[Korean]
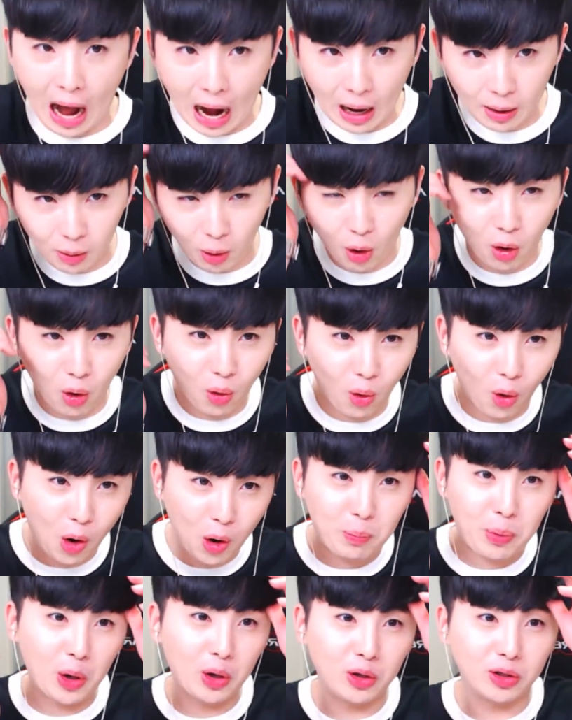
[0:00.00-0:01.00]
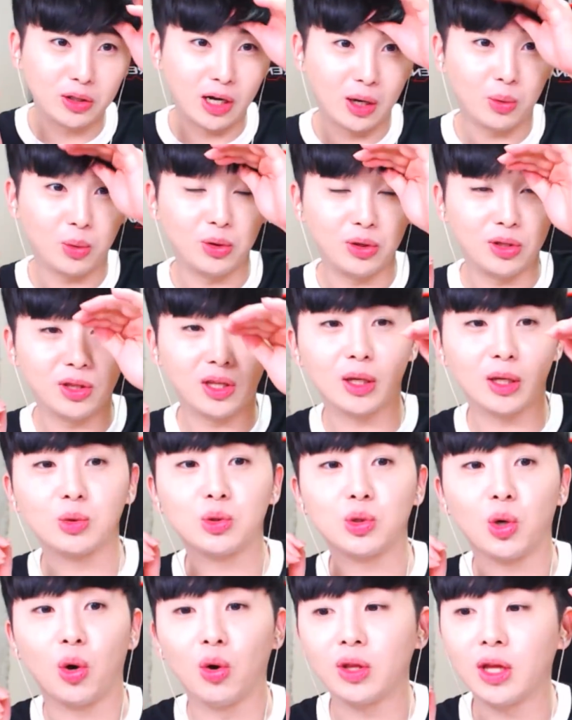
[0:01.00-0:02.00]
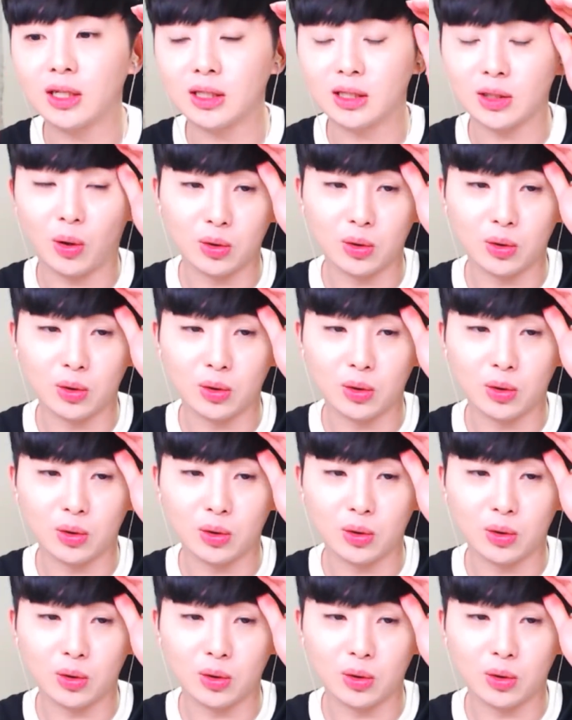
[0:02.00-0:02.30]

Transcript: 아, 어, 얼평을 하고 있는데 계속 전화를